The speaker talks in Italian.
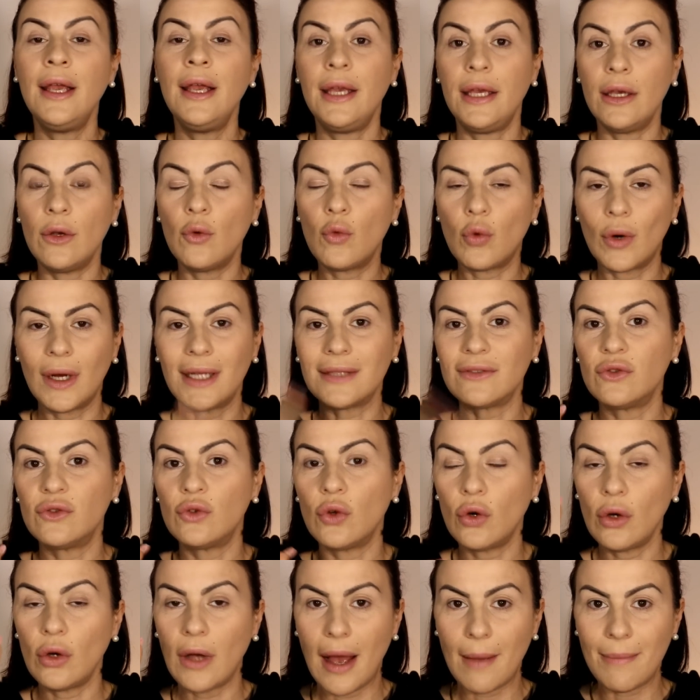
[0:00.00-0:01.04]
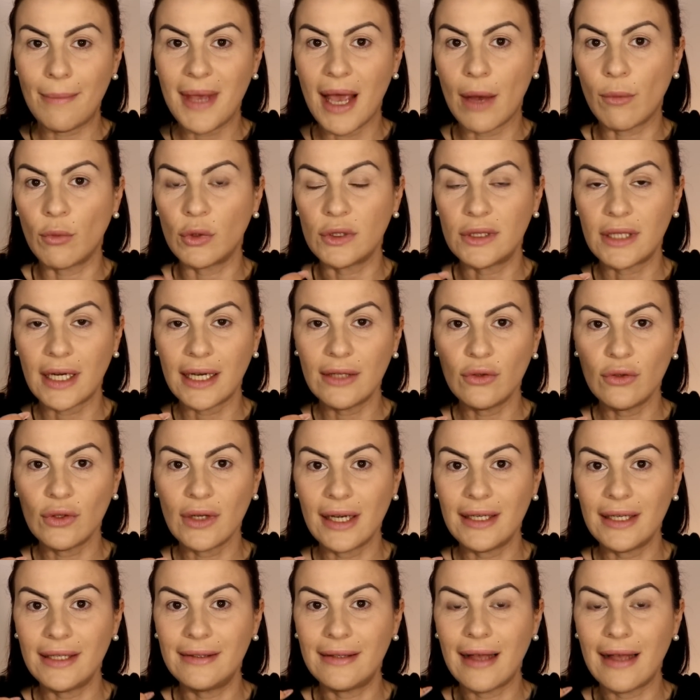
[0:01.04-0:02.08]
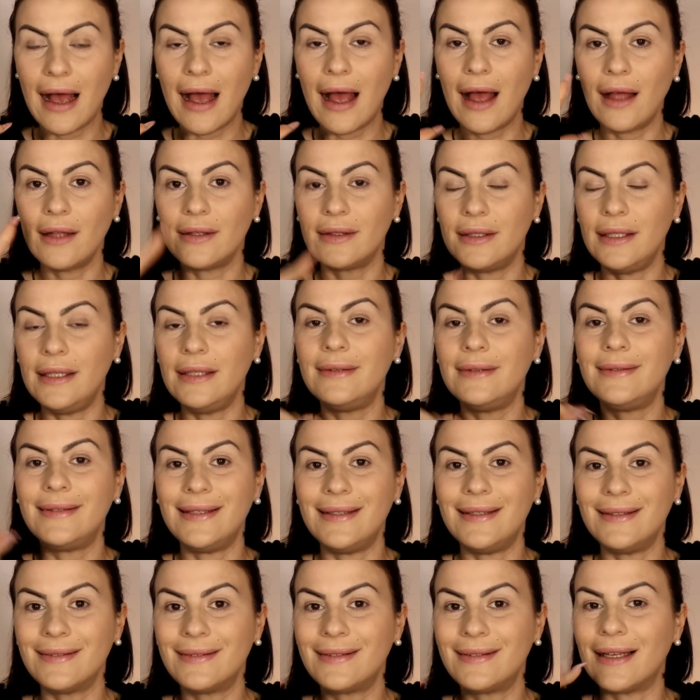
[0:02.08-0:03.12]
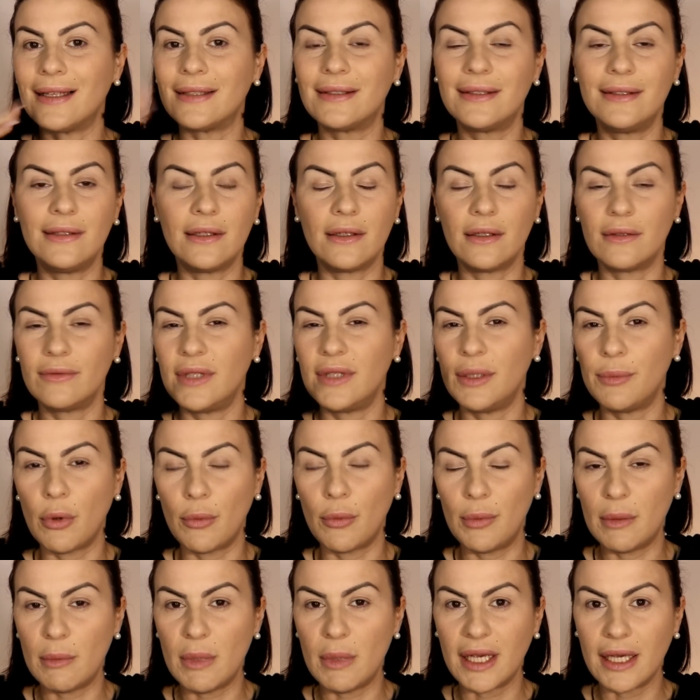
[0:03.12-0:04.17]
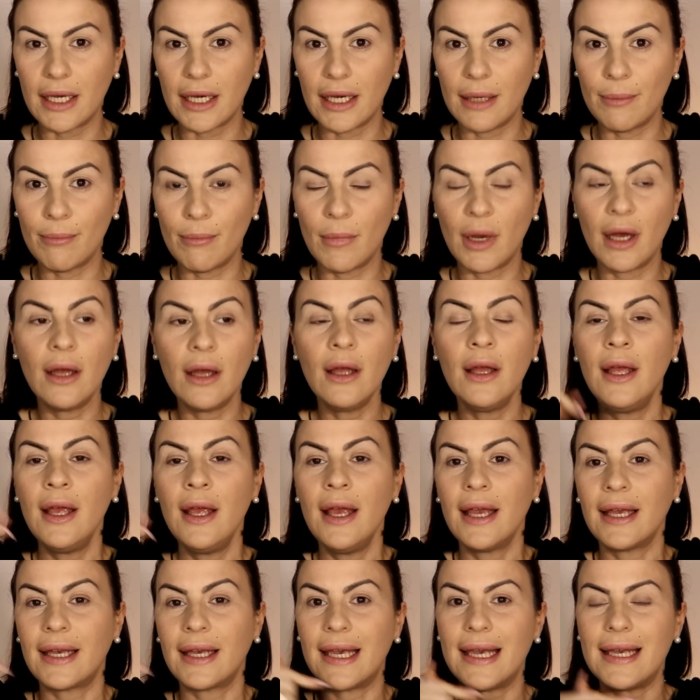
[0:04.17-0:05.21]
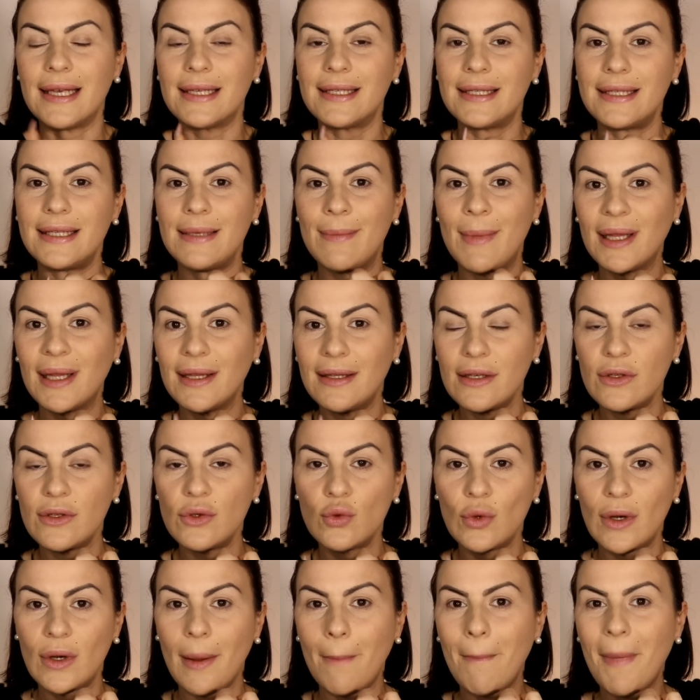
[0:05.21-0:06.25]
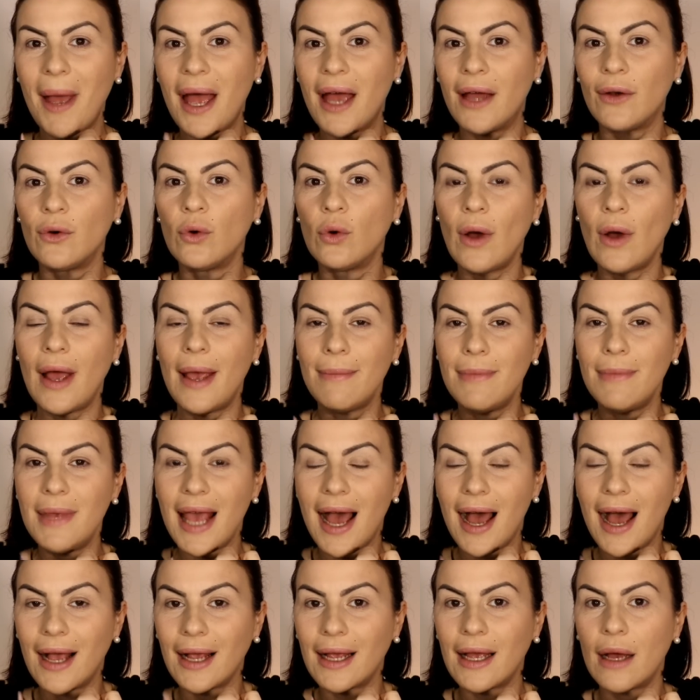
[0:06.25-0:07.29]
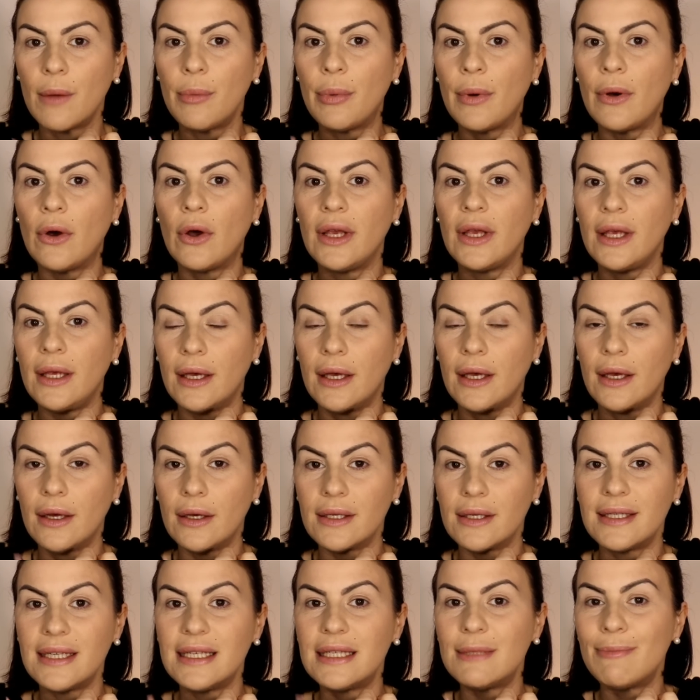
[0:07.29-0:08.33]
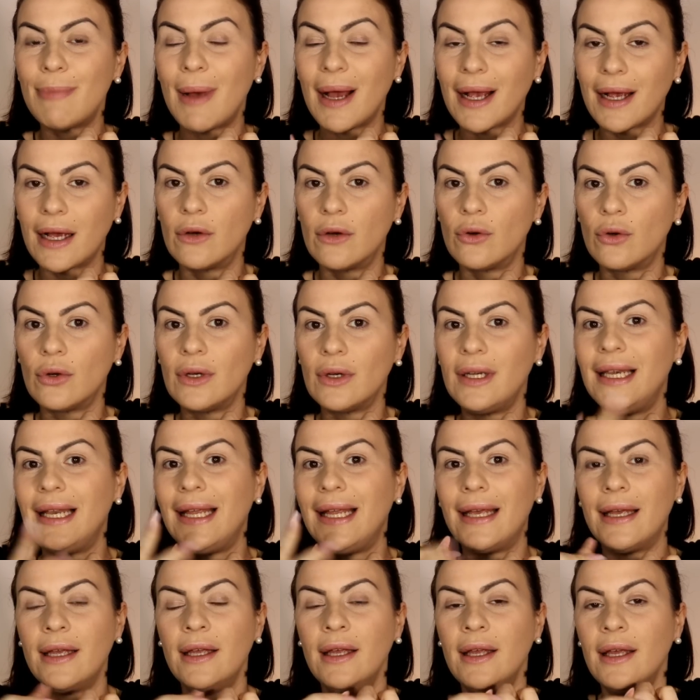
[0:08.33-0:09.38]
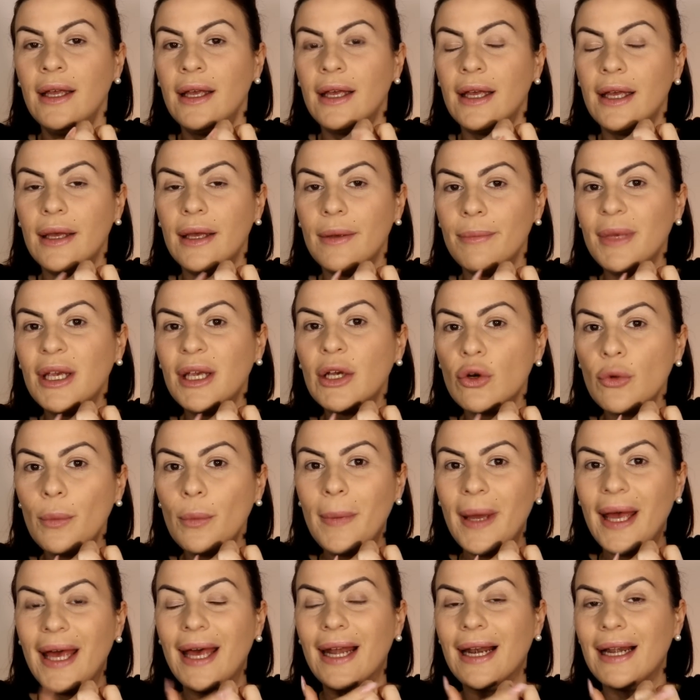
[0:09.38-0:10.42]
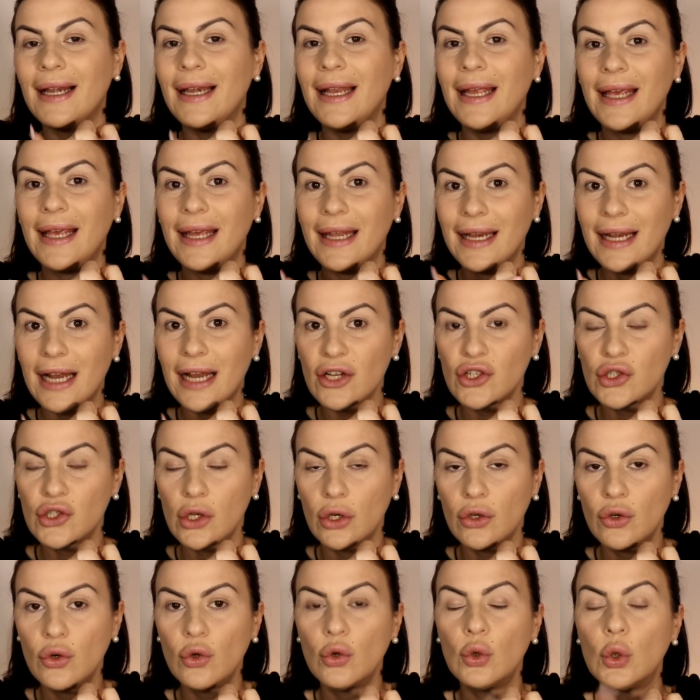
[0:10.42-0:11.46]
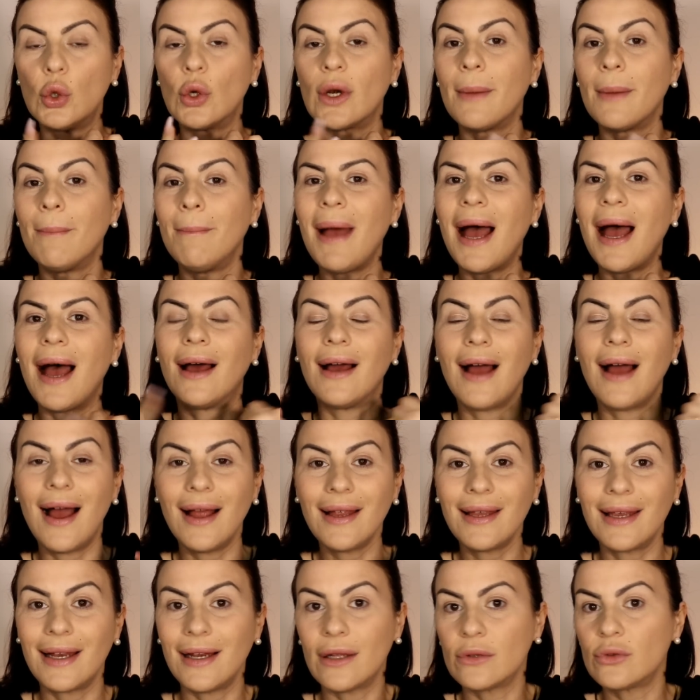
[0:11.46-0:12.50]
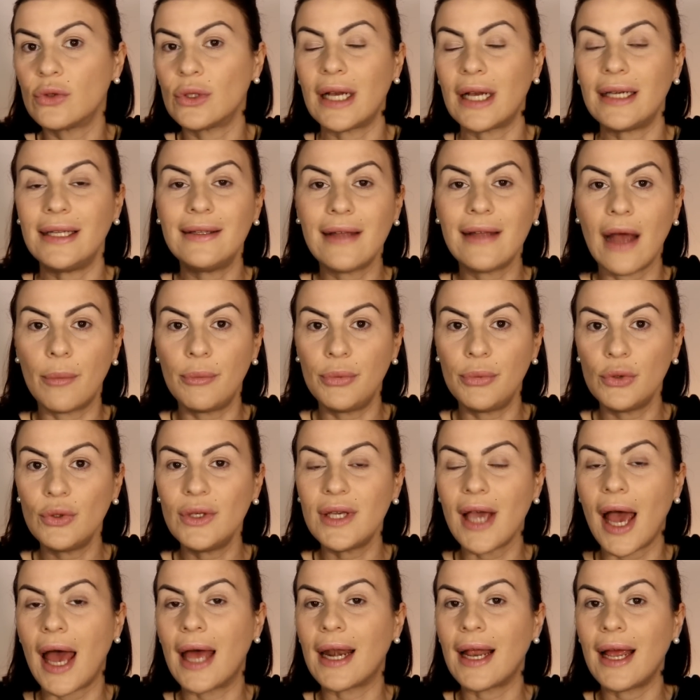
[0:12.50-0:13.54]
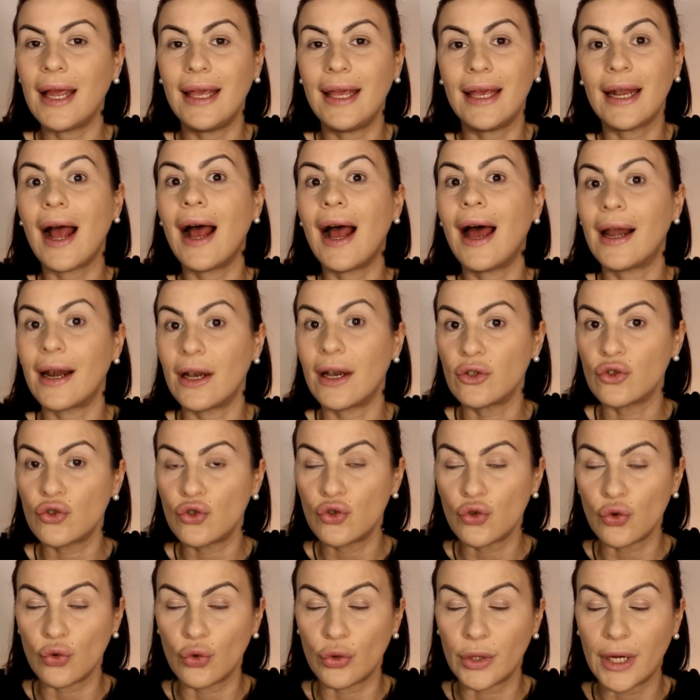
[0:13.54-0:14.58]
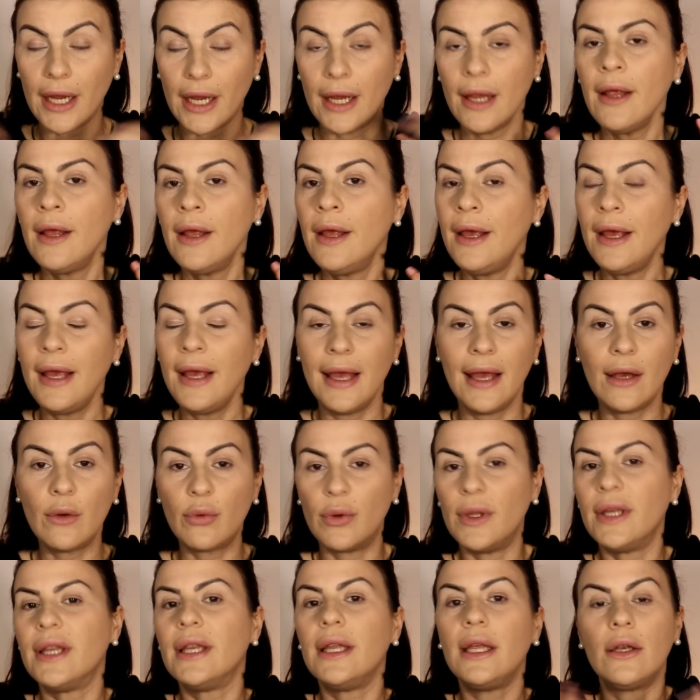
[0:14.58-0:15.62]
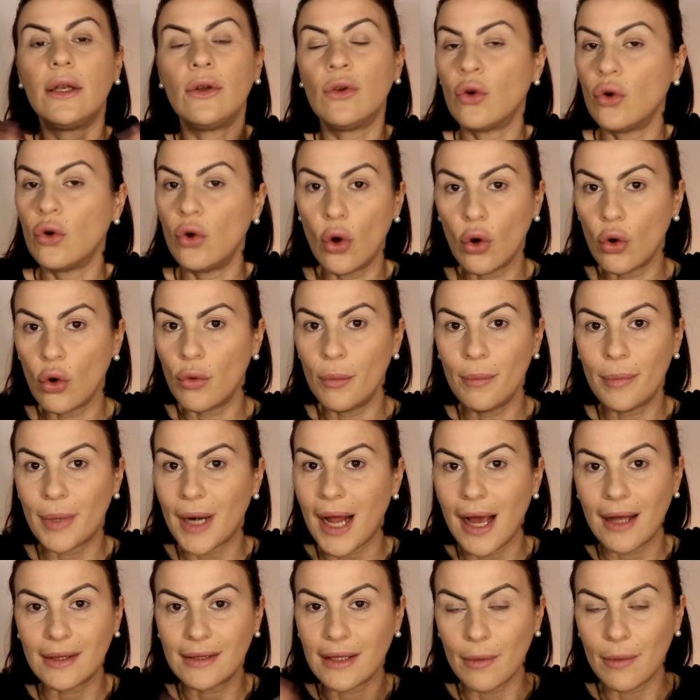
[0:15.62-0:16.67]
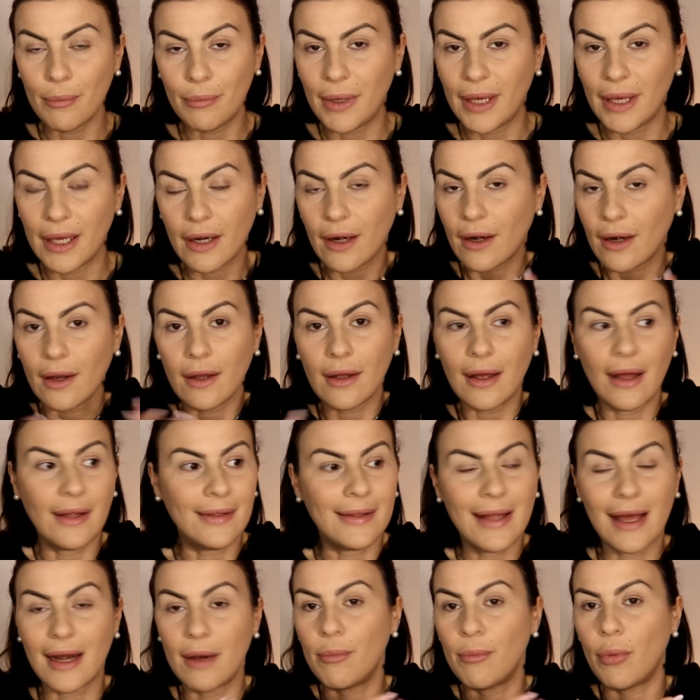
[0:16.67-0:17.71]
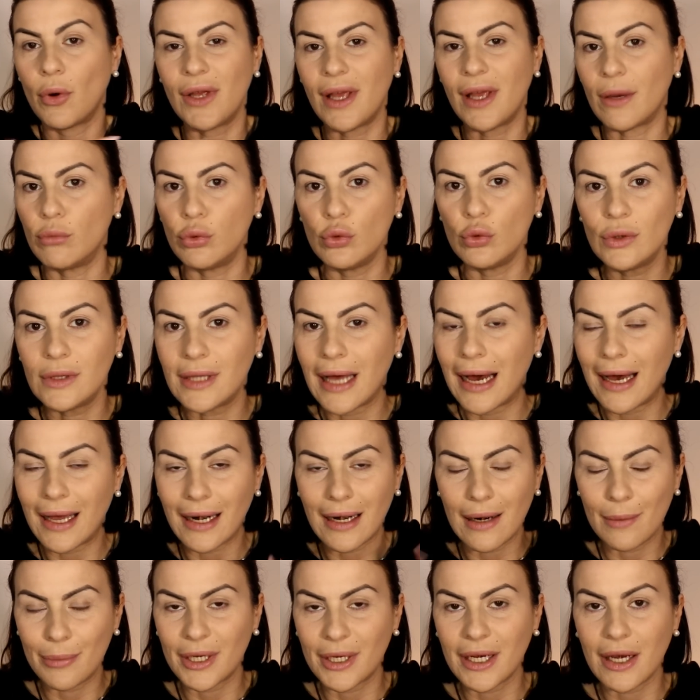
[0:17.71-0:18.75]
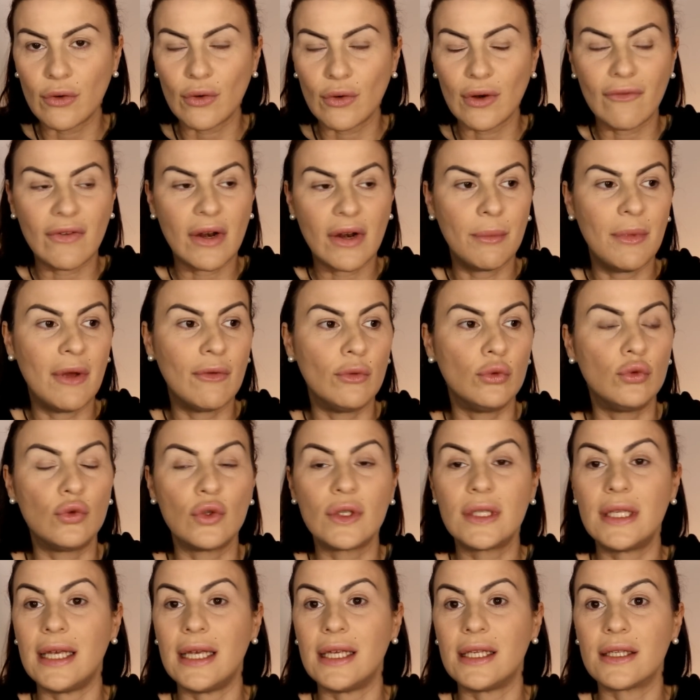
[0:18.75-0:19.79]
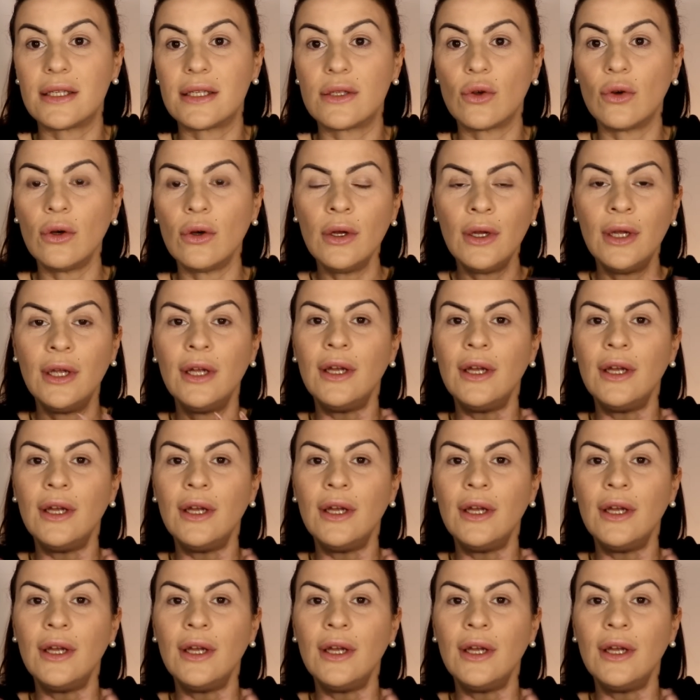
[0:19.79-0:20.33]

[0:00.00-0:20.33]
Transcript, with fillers: in quanto abbiamo tre tonalità di tinted tipo BB cream che si mette sulla mano, è bianca, poi eh, si spaccano le eh, micro perle e rilascia il colore, ma anche la tonalità più chiara era arancione e quindi non l'ho comprata per andare poi a buttarla perché non avrebbe avuto senso,